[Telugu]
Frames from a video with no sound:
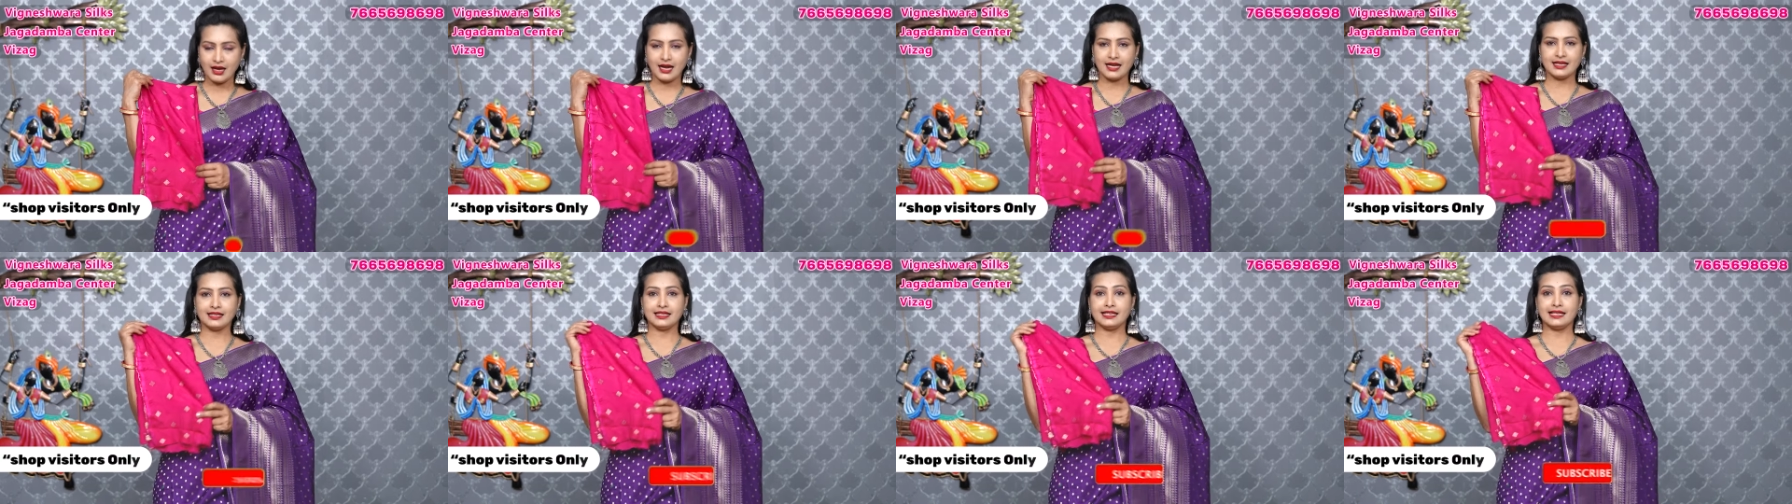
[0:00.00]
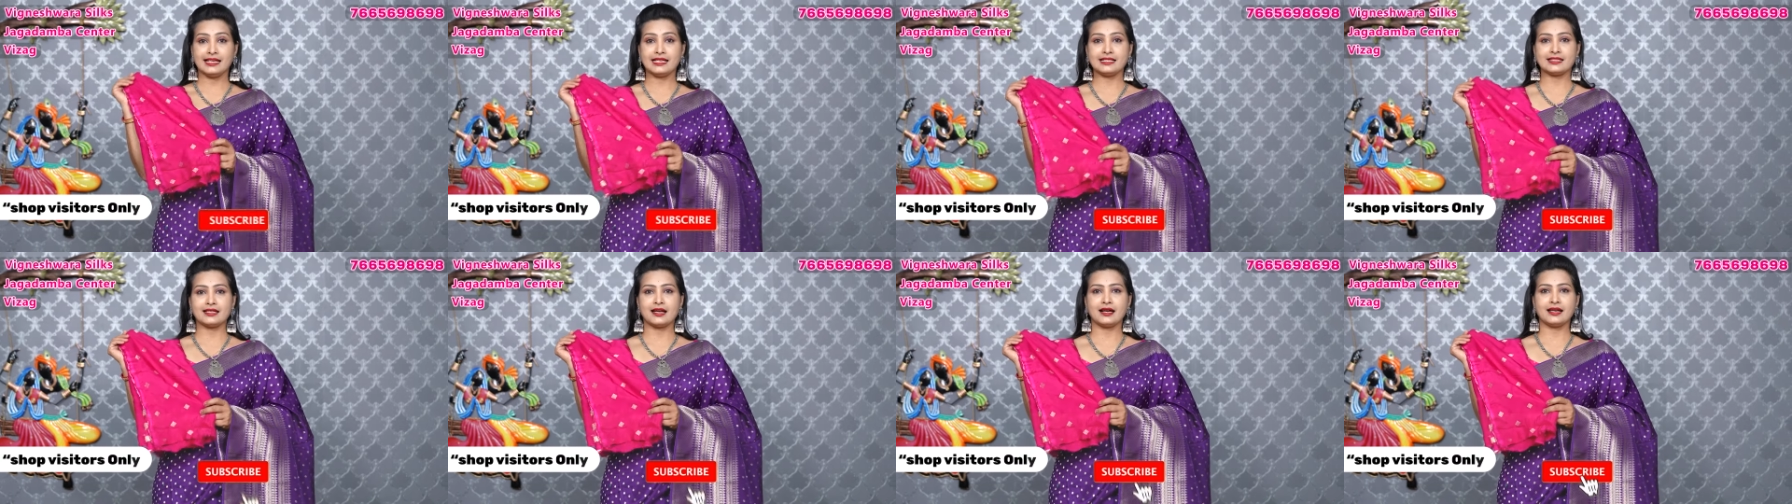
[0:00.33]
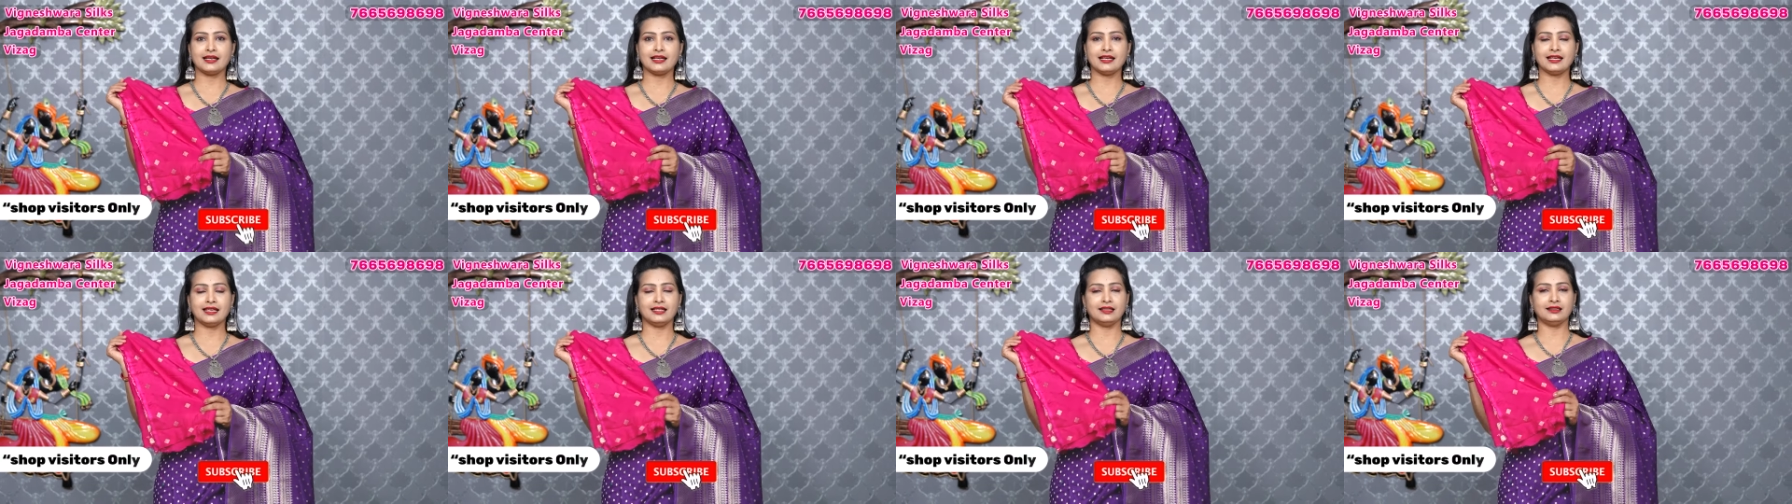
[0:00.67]
అండ్
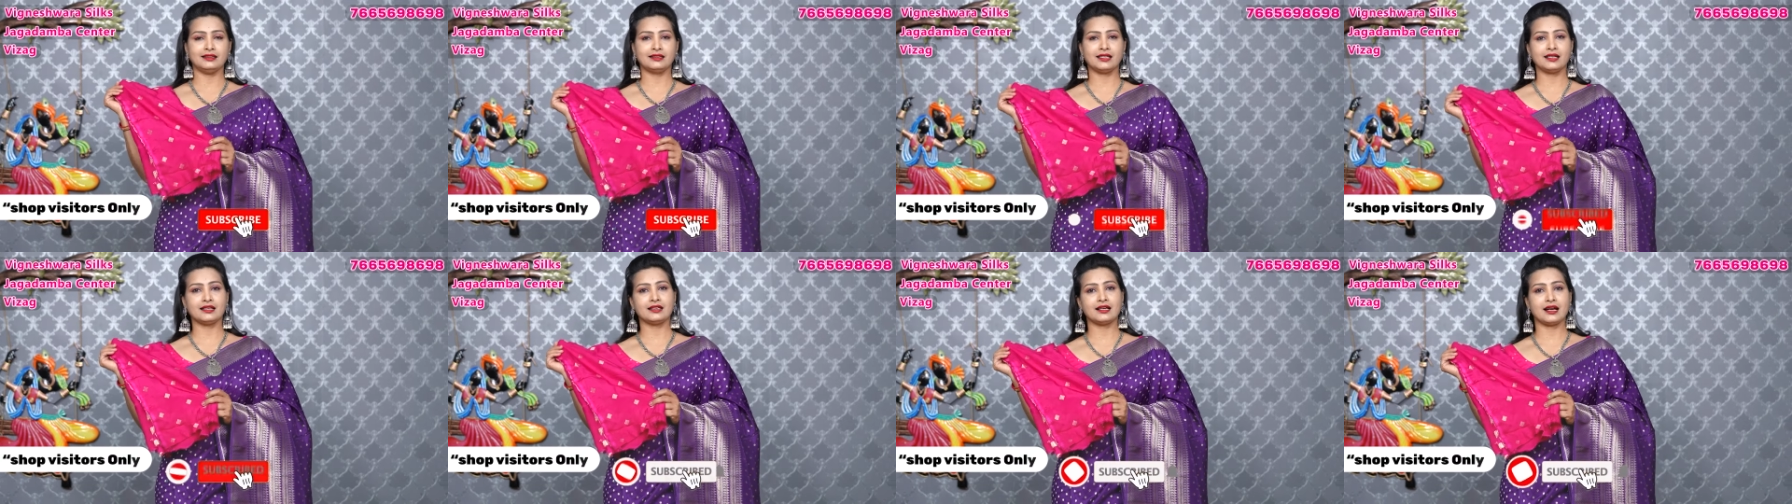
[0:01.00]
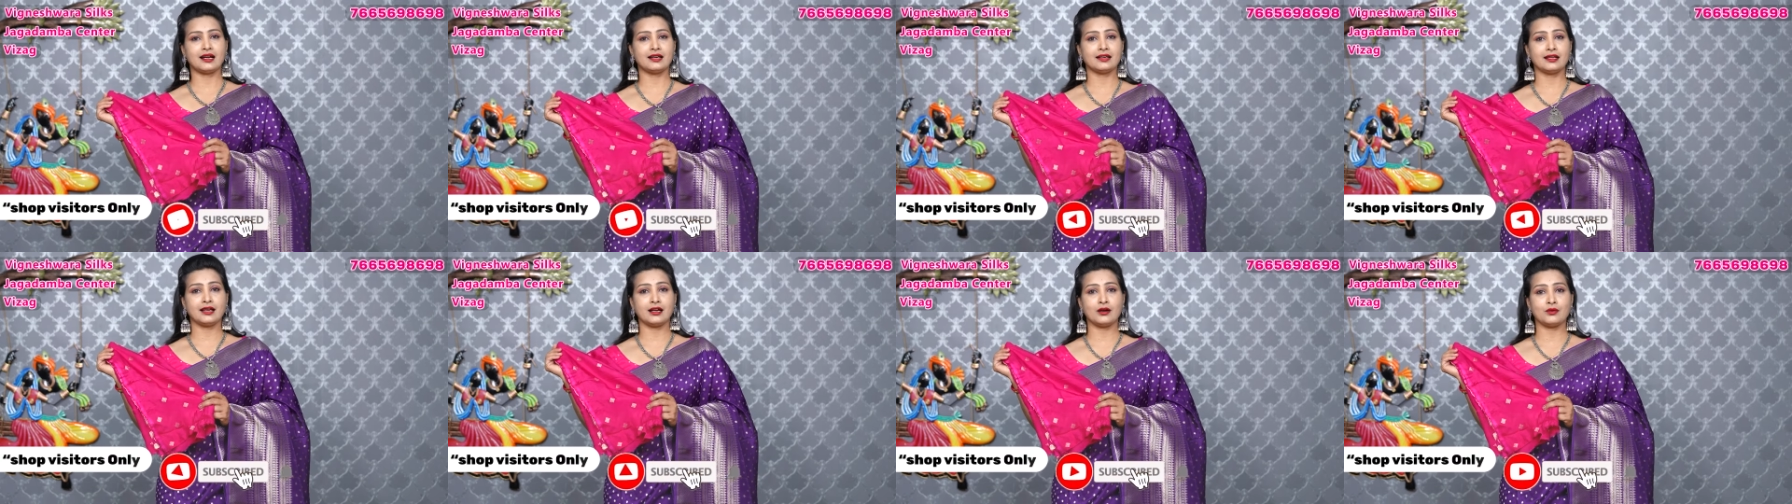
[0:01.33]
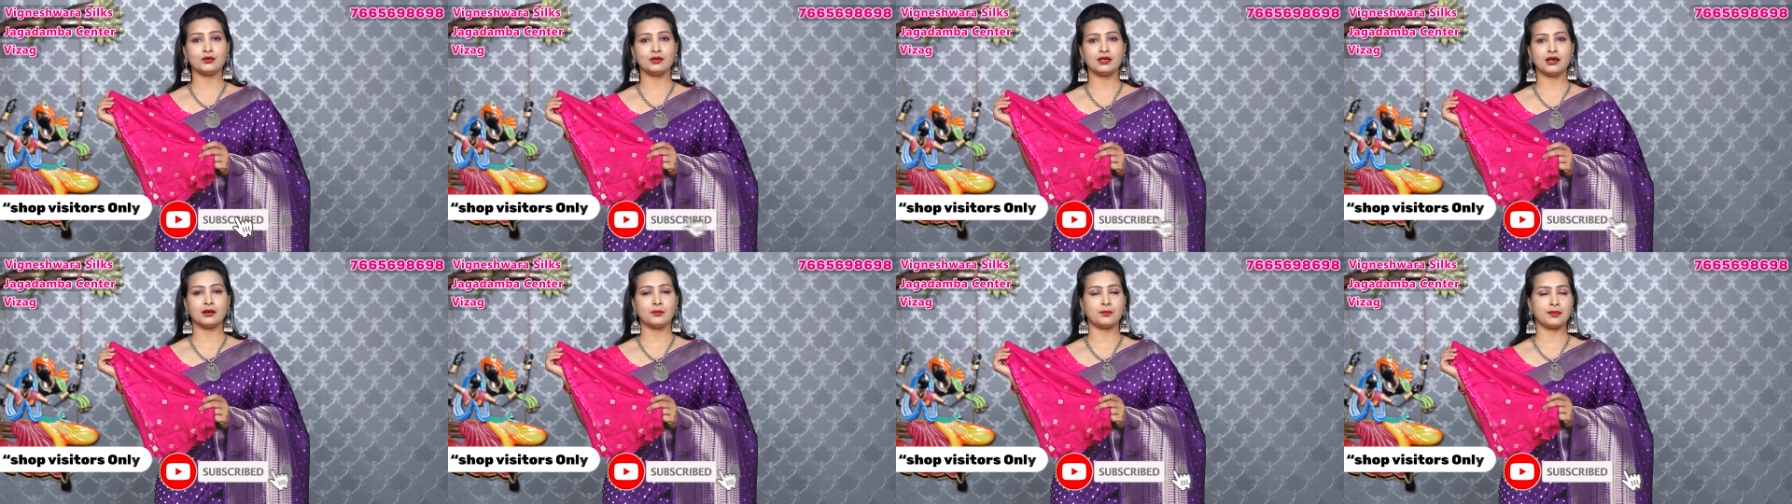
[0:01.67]
ఈసారి ఇంత గ్రాండ్గా
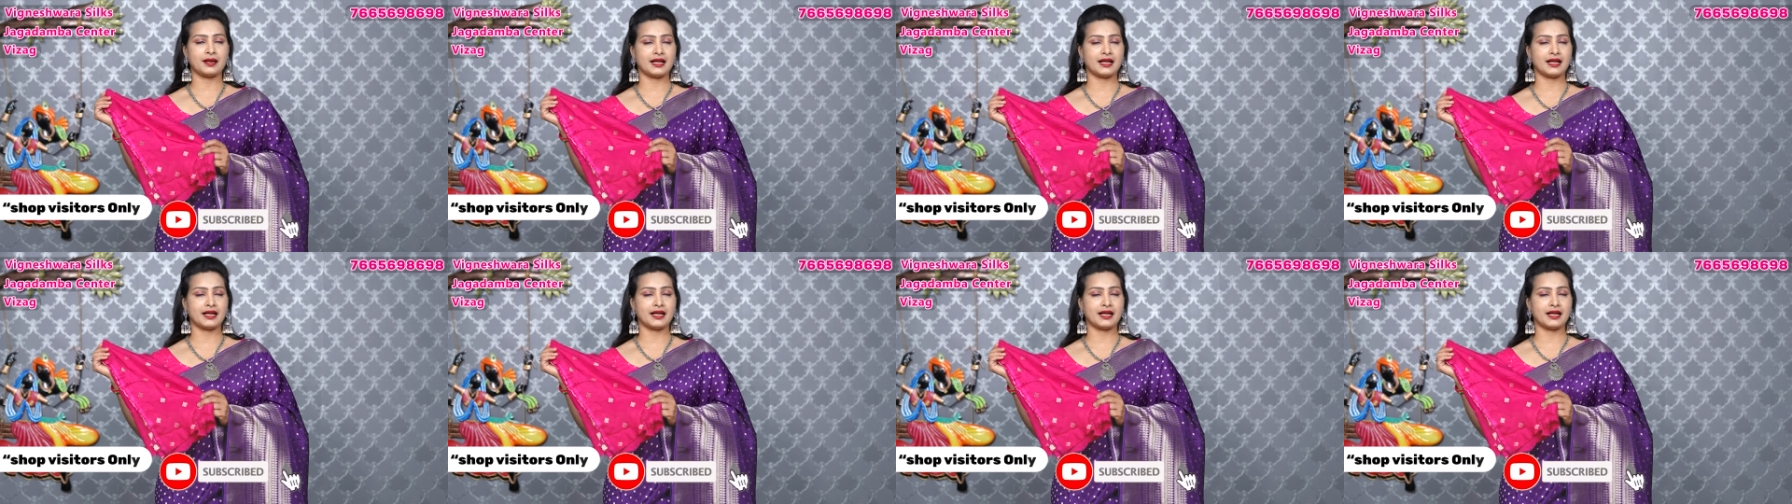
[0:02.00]
ఉన్న